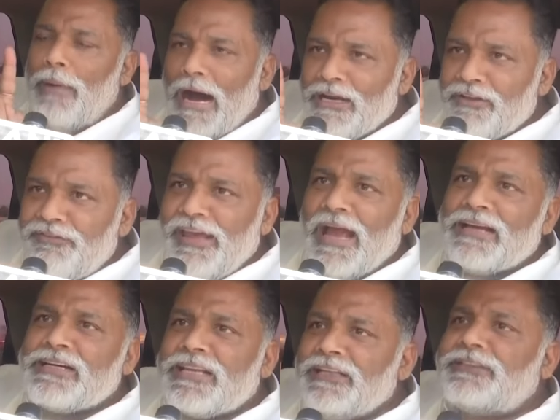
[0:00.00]
मानवीय
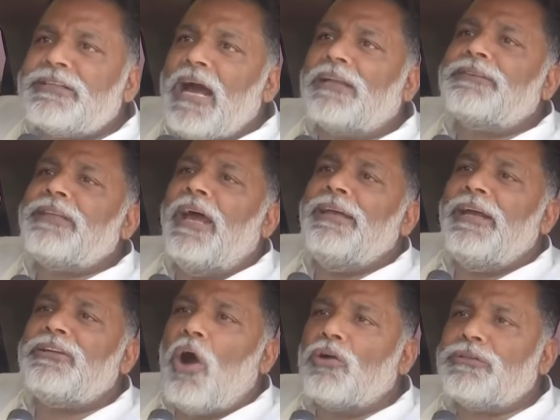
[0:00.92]
कृत करते हैं
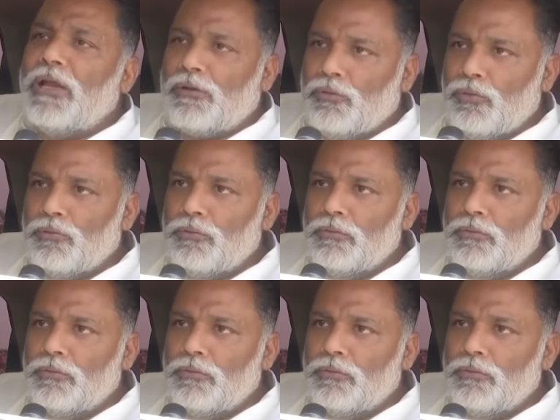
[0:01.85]
ये डॉक्टर लोग